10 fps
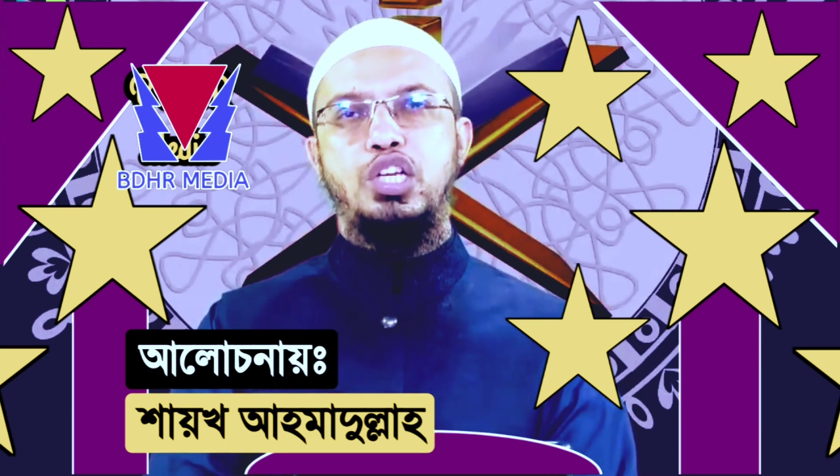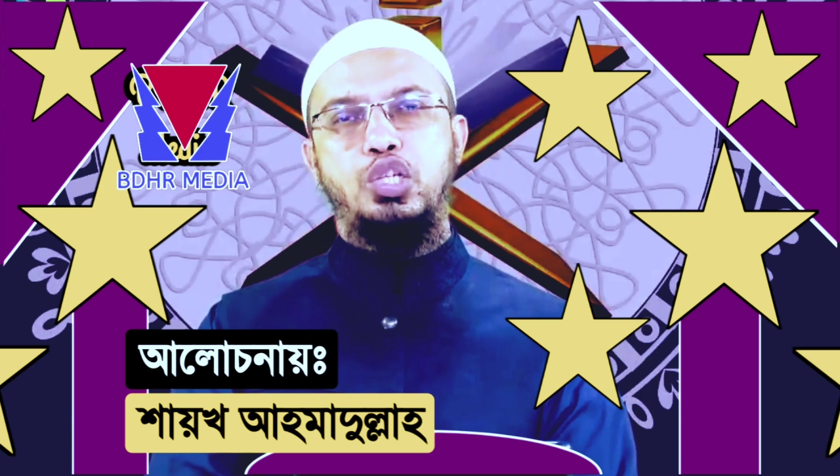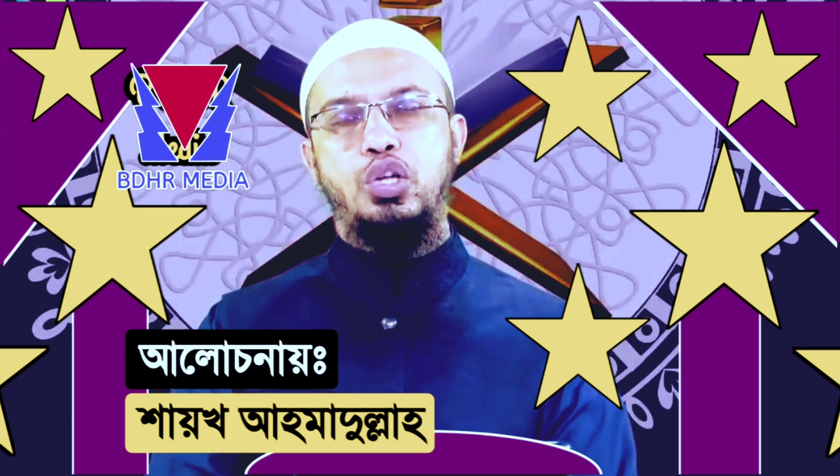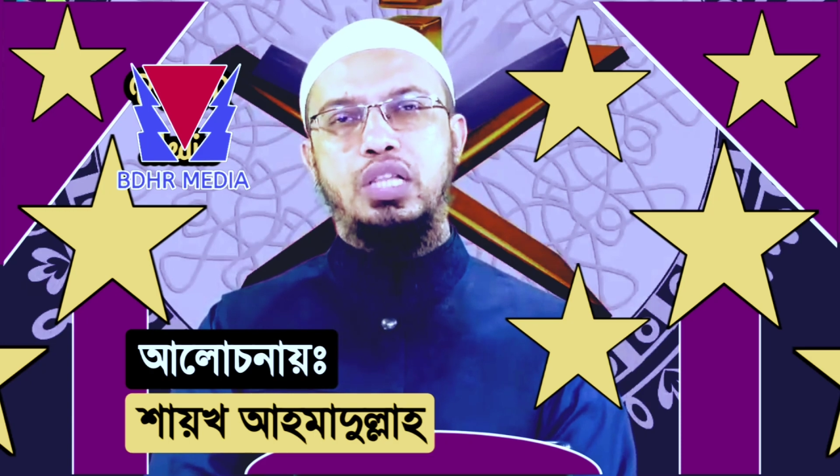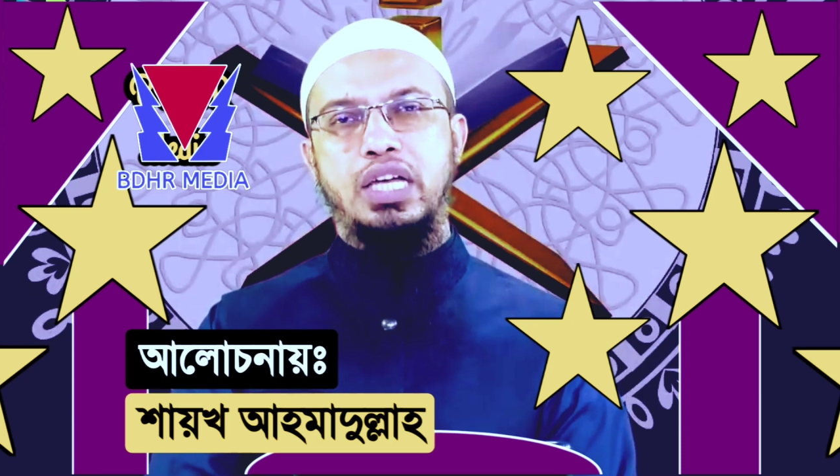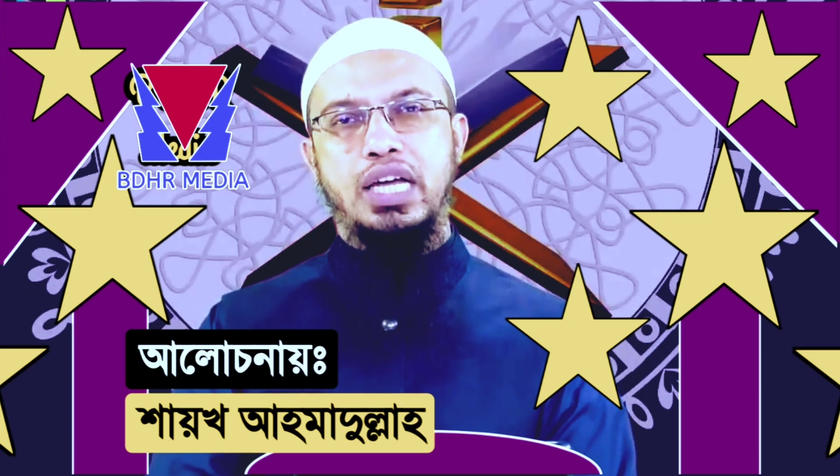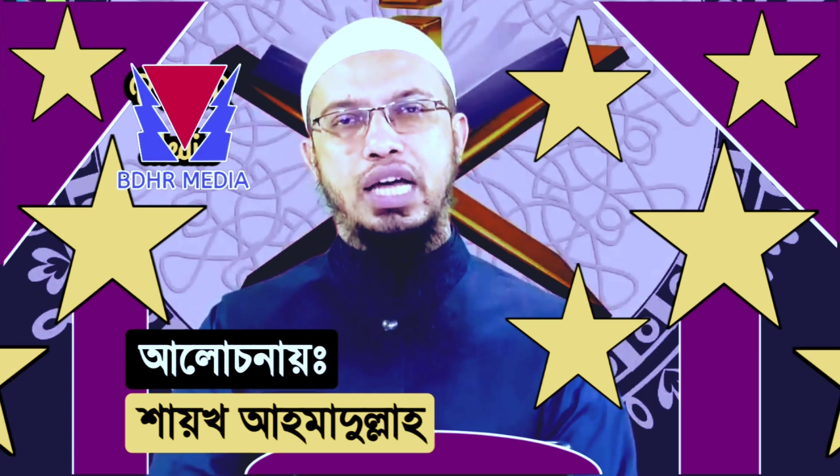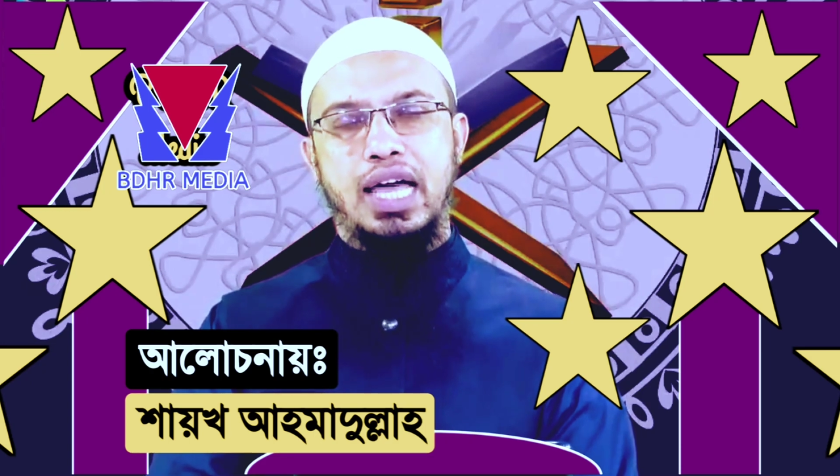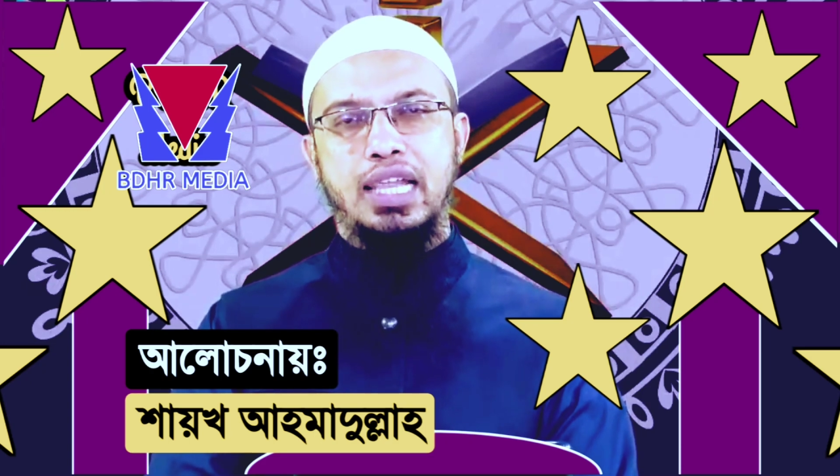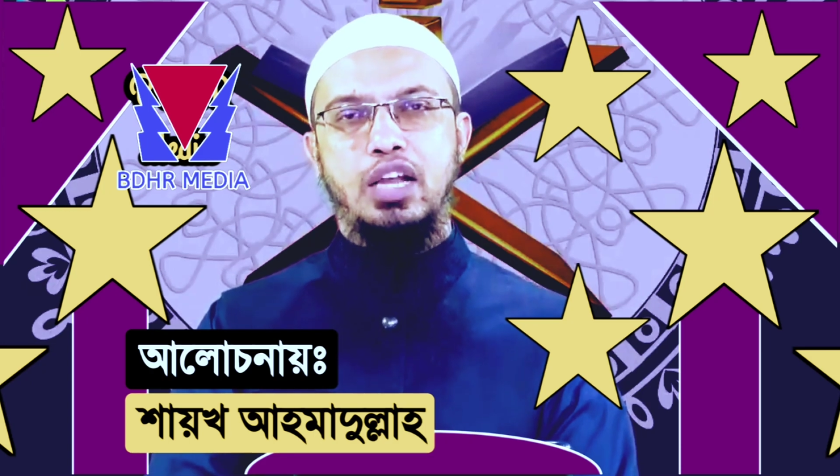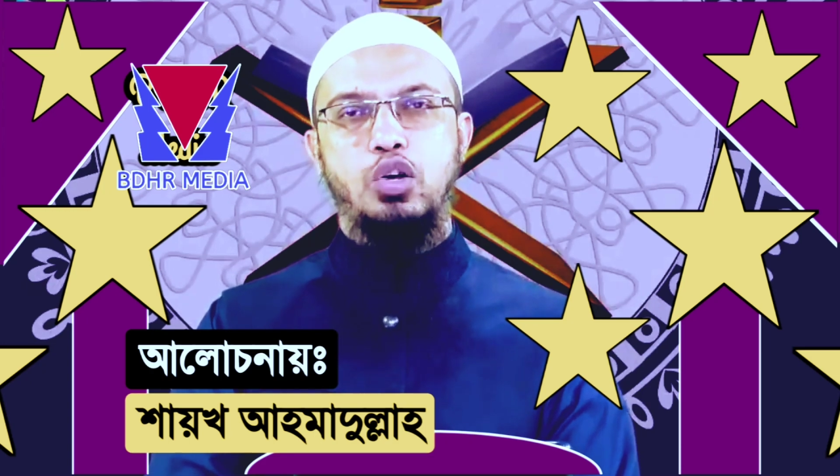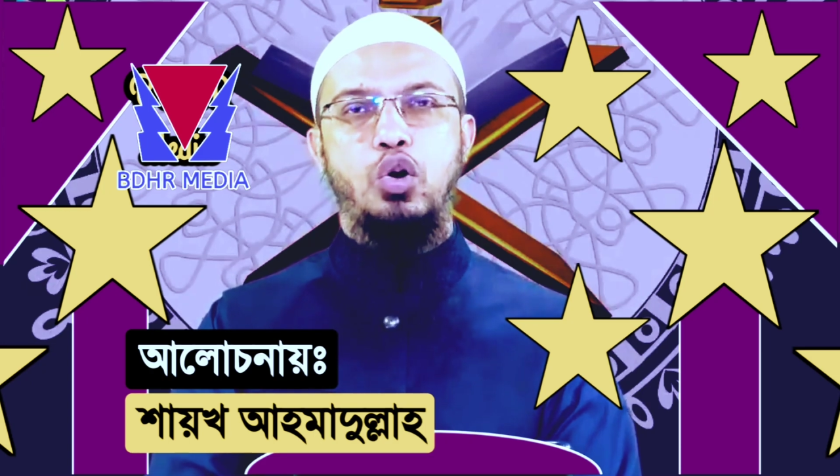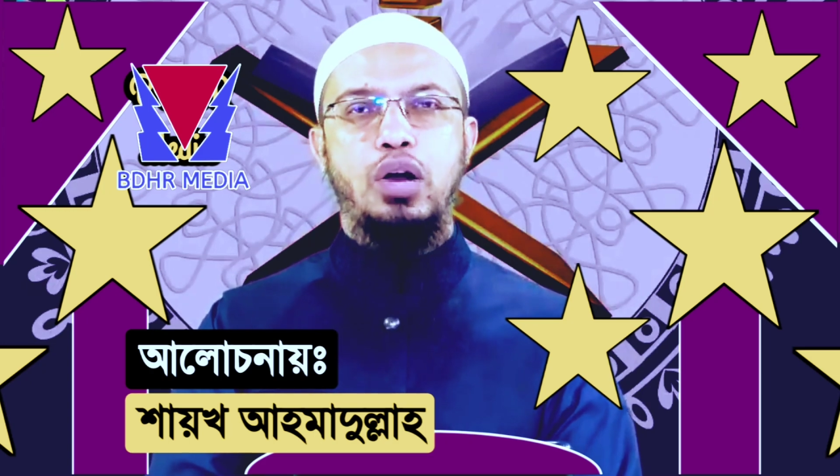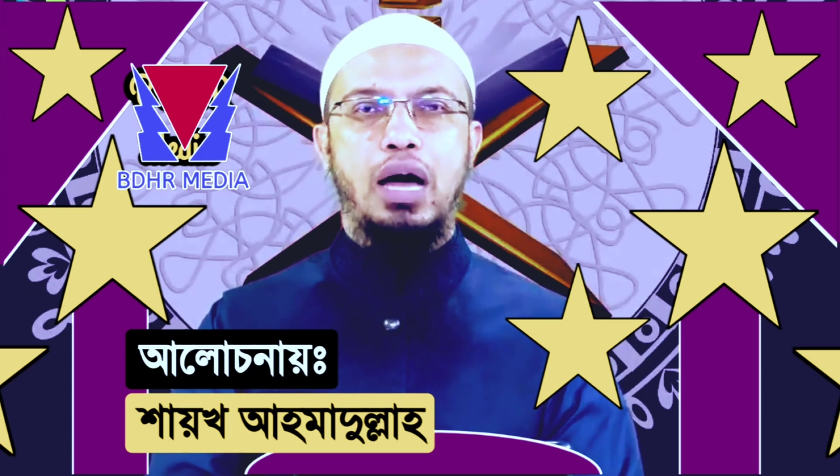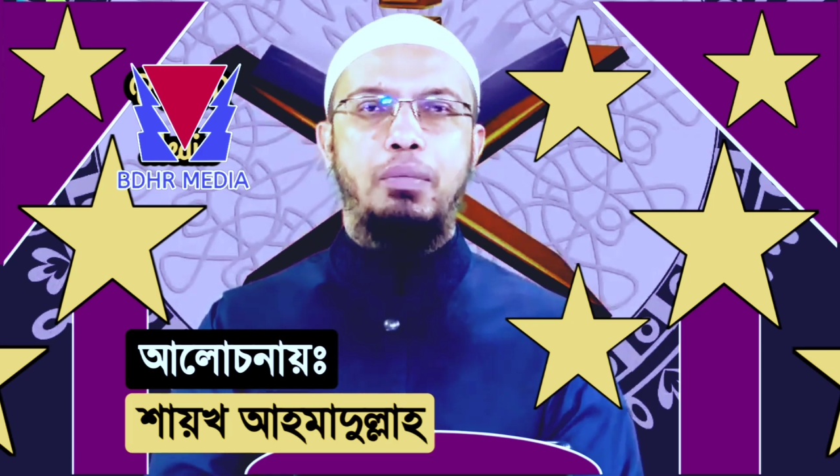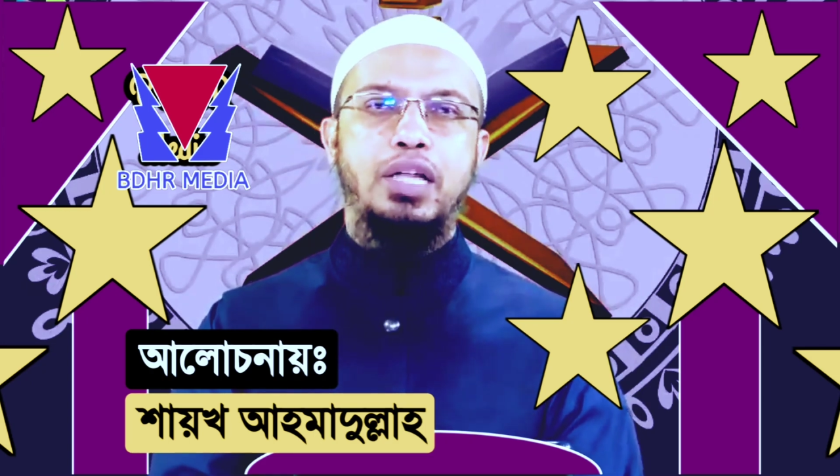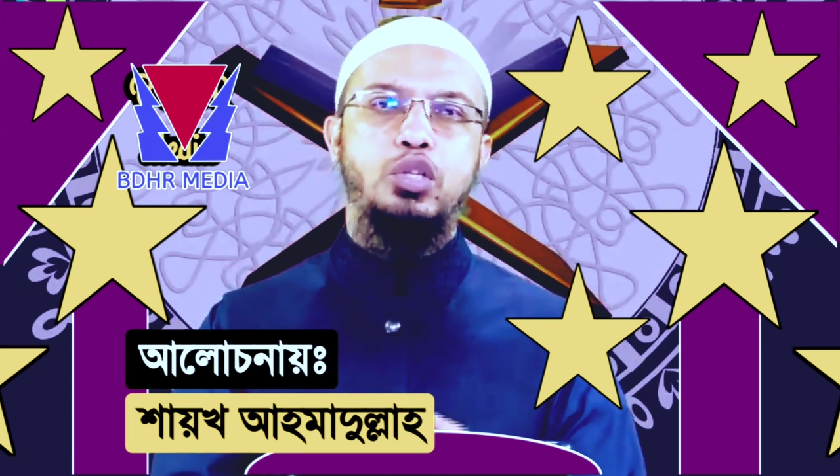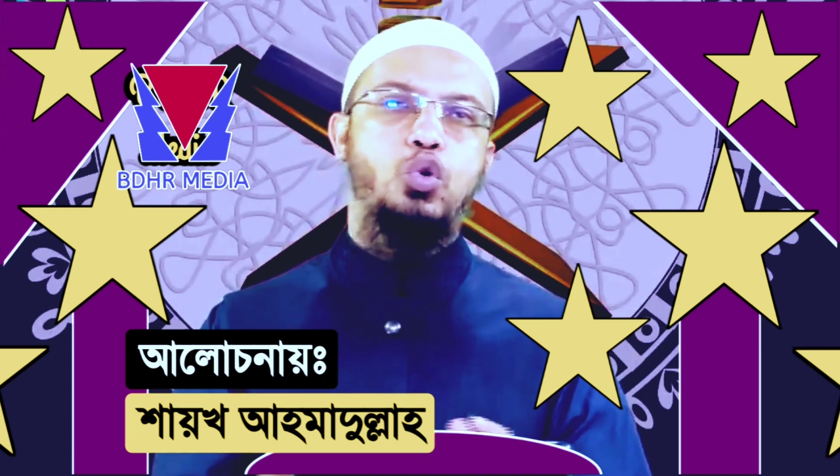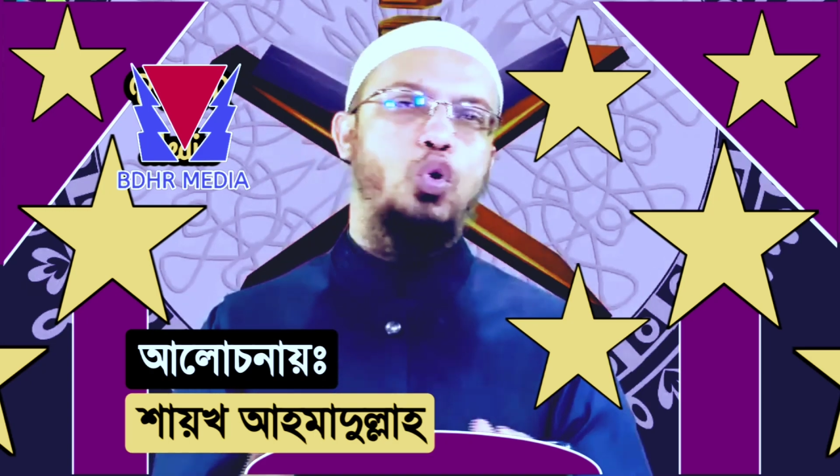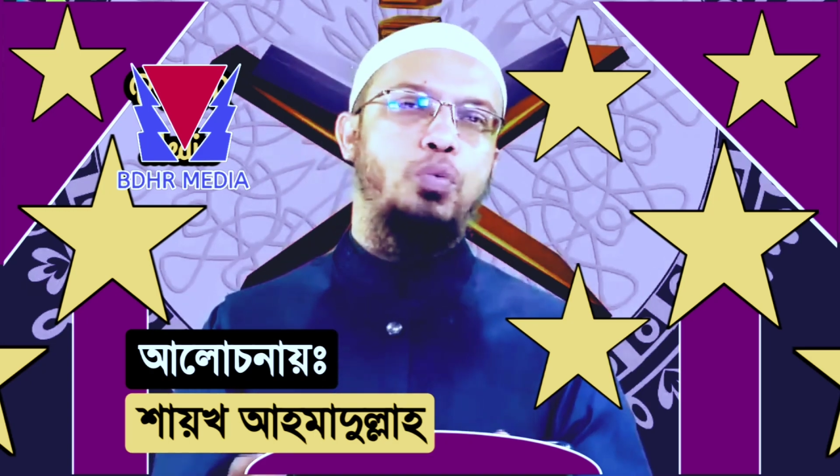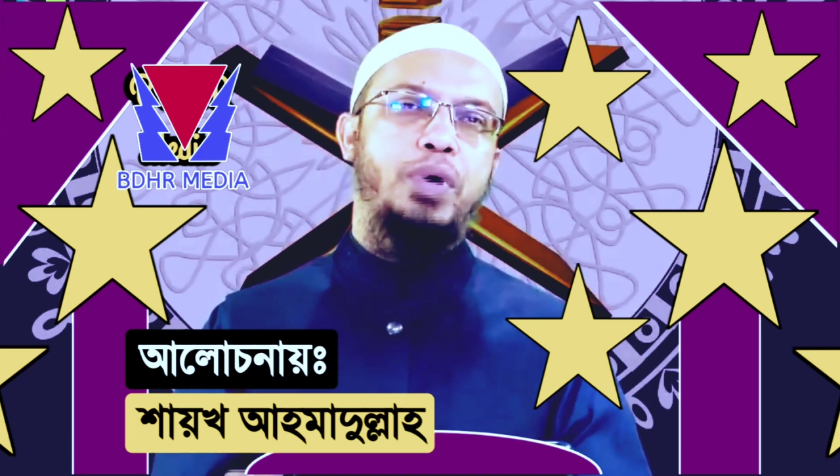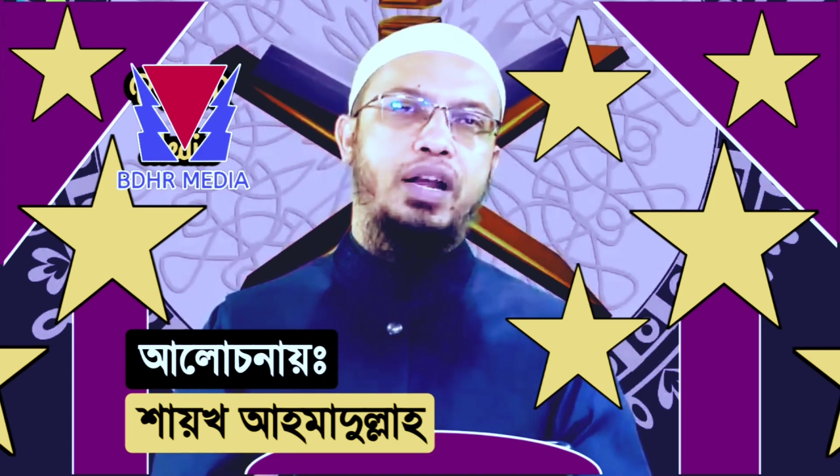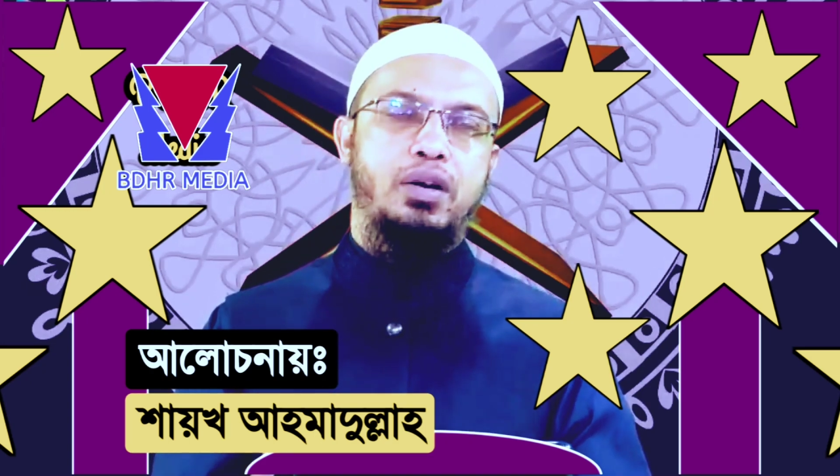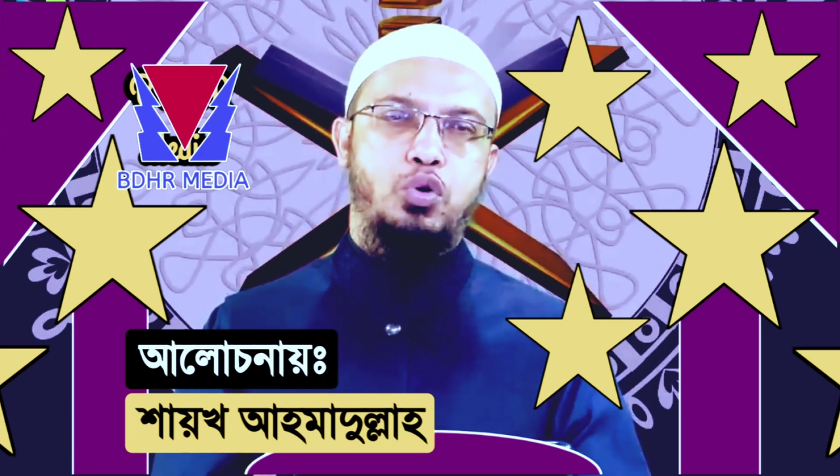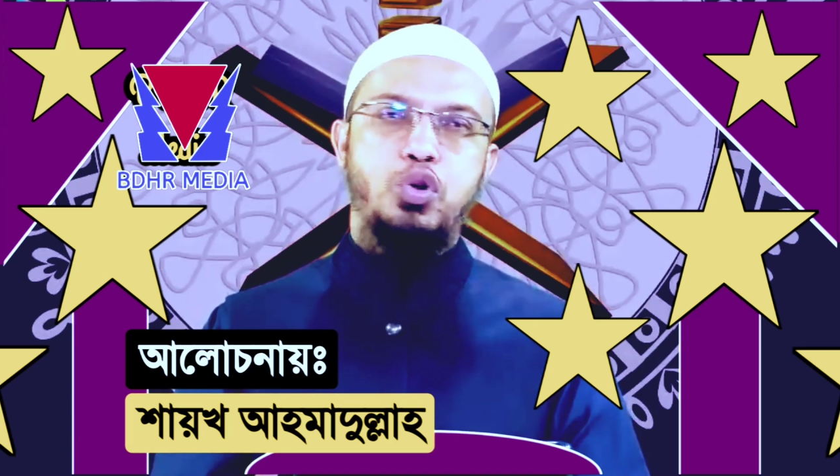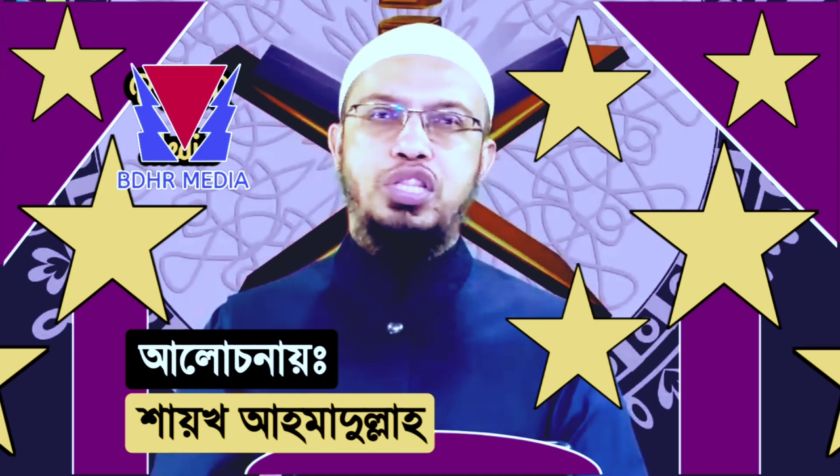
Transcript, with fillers: নিঃসন্দেহে আল্লাহর ঘর আবাদ করবার